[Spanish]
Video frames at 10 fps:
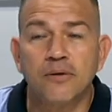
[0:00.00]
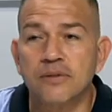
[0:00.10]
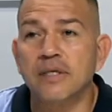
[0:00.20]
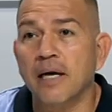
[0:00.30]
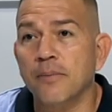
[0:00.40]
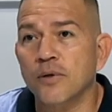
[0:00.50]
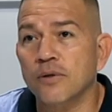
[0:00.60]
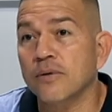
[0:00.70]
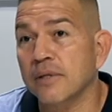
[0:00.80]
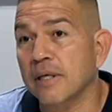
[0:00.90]
los cambios
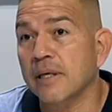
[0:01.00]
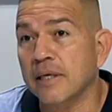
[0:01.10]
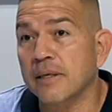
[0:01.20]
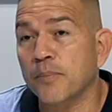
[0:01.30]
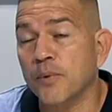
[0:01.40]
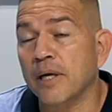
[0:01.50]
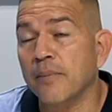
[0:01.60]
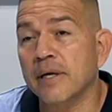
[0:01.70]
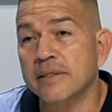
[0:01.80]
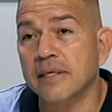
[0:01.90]
donde
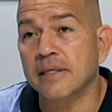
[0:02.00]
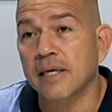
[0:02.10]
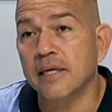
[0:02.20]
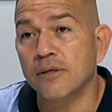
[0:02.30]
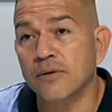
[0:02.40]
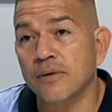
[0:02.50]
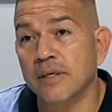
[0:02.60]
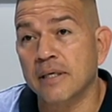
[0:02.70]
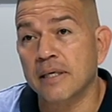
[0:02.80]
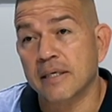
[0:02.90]
podamos hacer daño
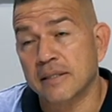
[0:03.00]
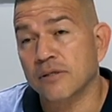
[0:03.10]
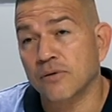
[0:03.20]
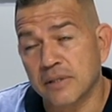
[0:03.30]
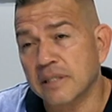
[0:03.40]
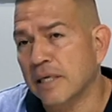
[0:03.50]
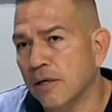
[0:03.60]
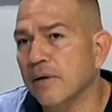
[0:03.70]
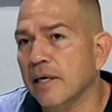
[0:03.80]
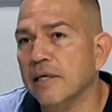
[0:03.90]
y en esas cosas que es
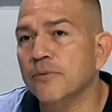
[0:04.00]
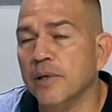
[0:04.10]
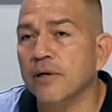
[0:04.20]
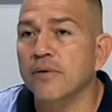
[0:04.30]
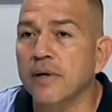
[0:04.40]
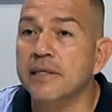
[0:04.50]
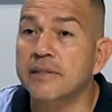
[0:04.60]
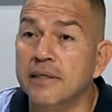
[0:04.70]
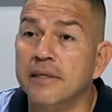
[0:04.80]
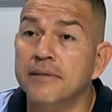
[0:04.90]
lo que le explico yo a las
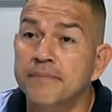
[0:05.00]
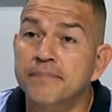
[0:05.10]
chicas.